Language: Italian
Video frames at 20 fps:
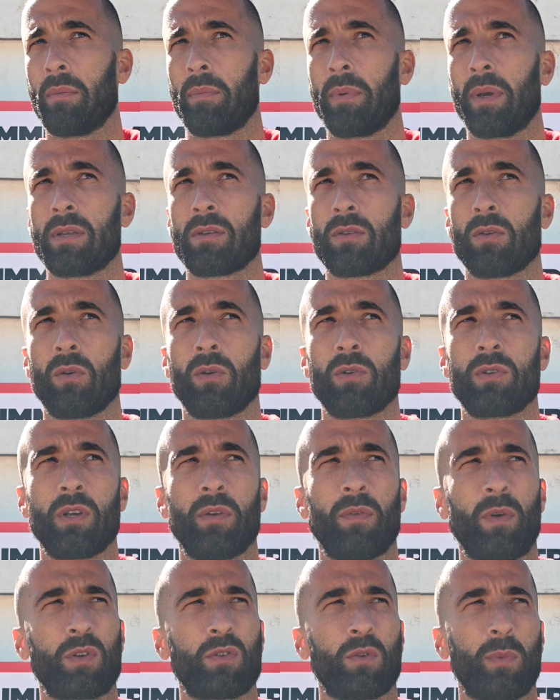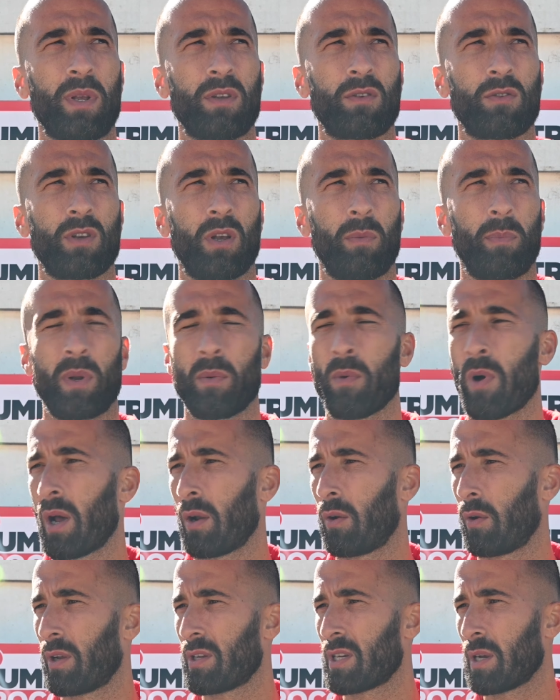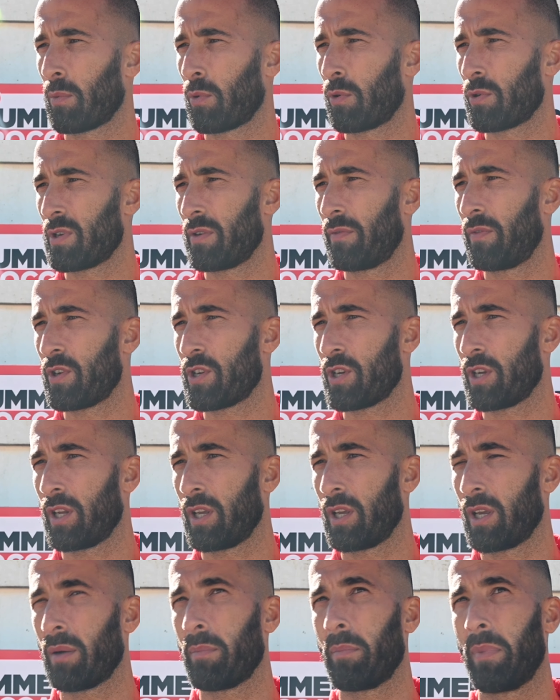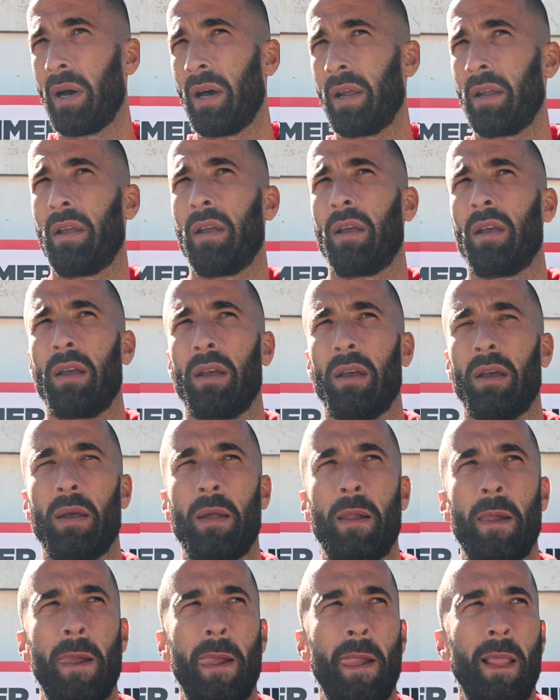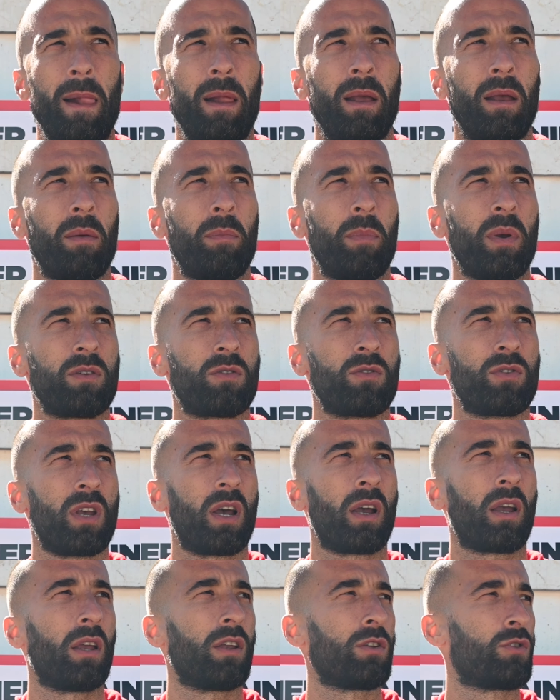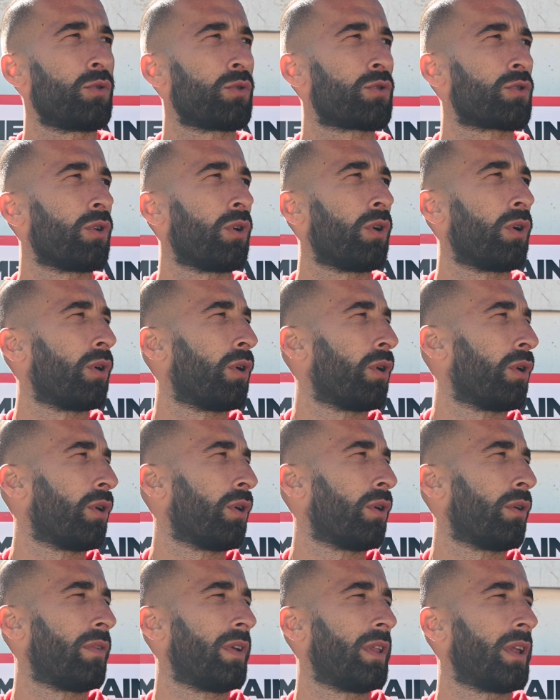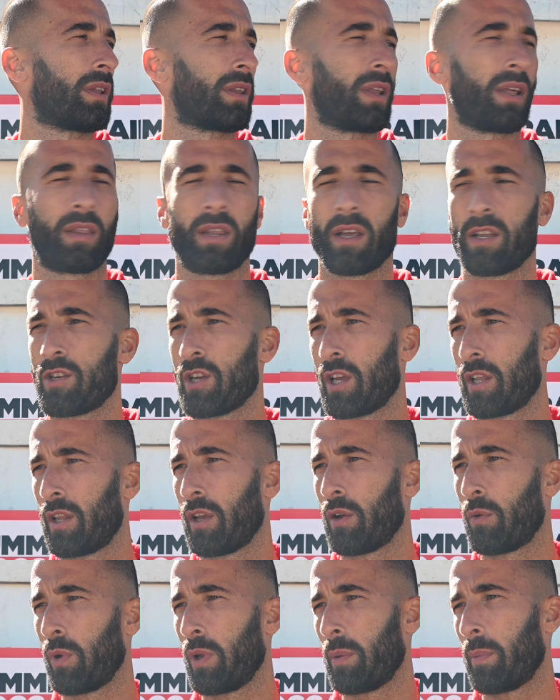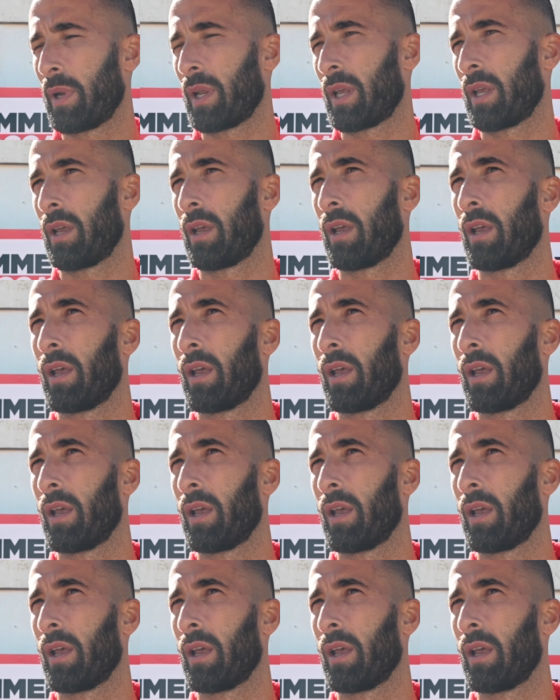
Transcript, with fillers: Penso, sì, questo penso sia il primo anno che siamo così vicini a Bari e penso sia anche giusto vedere tanta gente qui perché